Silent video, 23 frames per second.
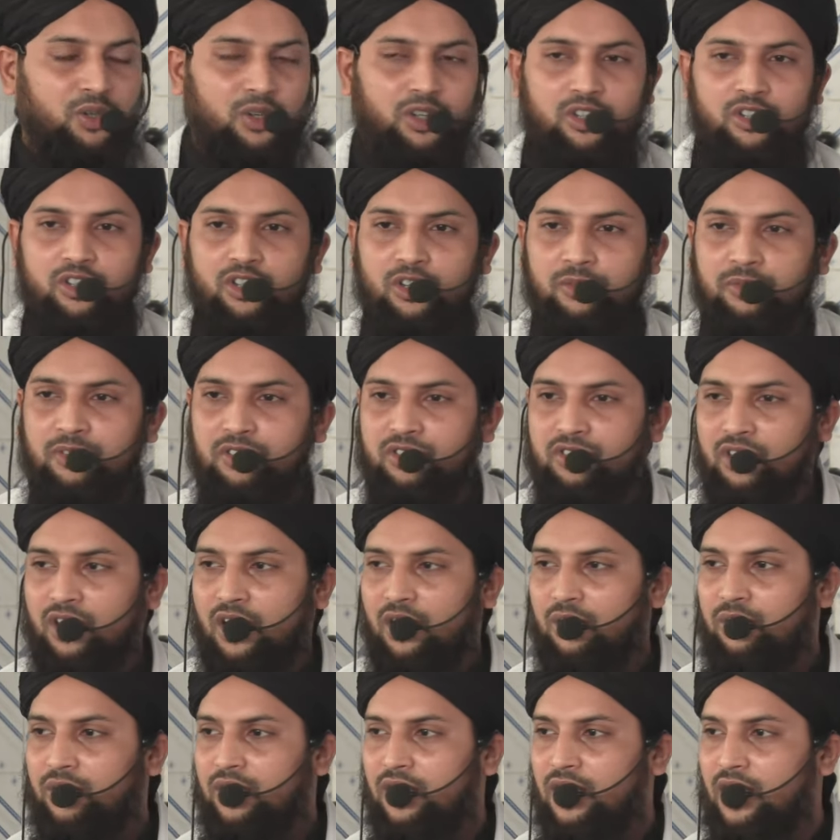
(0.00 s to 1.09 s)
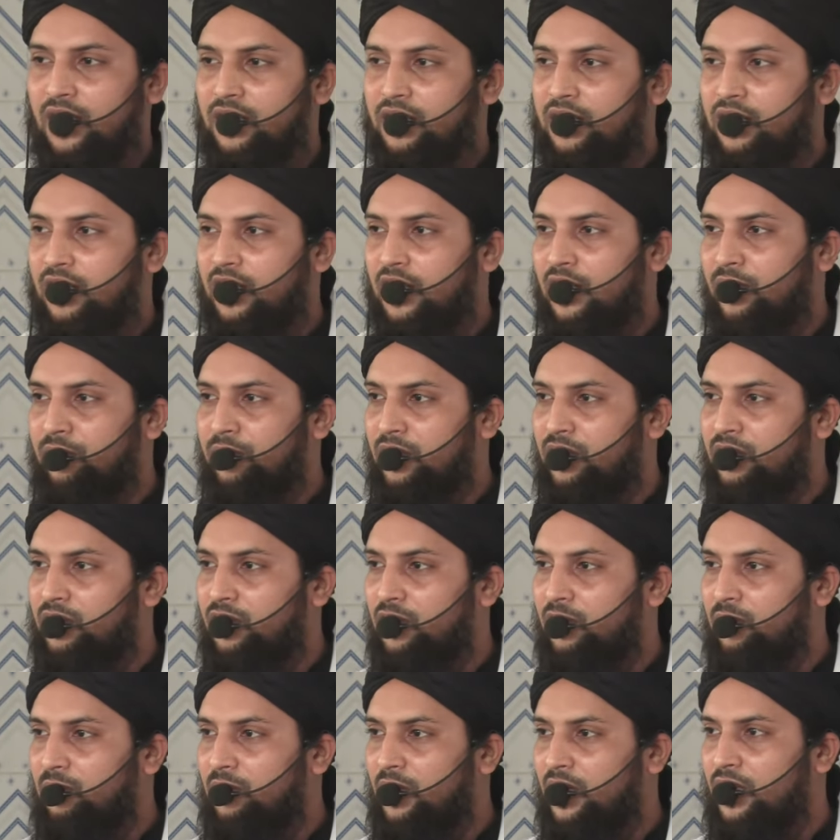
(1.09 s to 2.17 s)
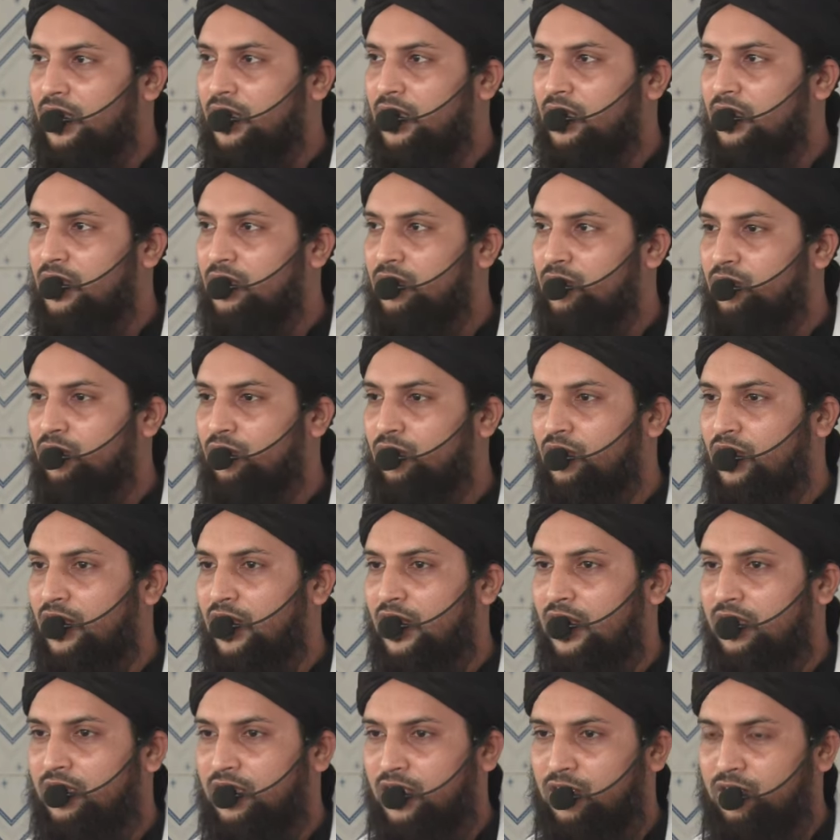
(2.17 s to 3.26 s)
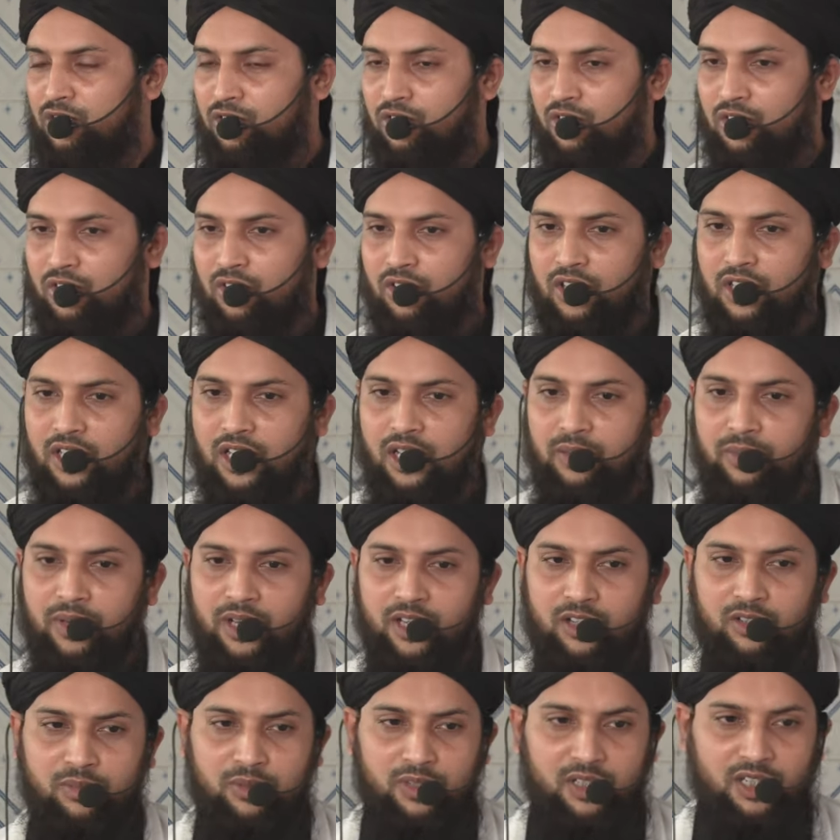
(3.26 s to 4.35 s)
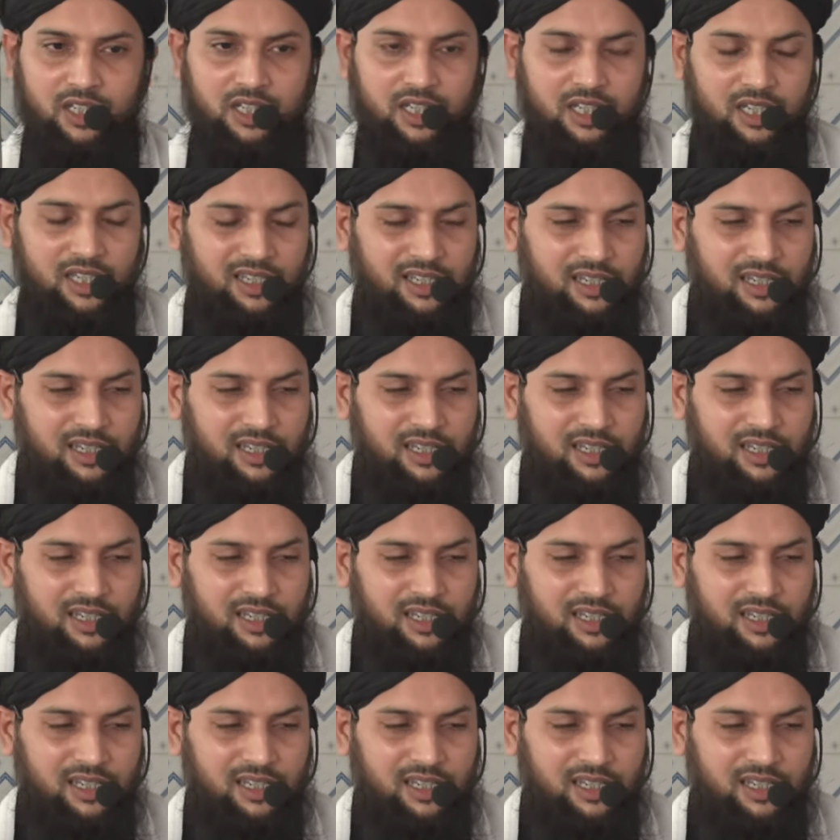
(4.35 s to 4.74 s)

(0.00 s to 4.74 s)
ওই সমস্ত আউলিয়াকেরামের দরবারে শুক্রিয়া তান সকলে আবার বলি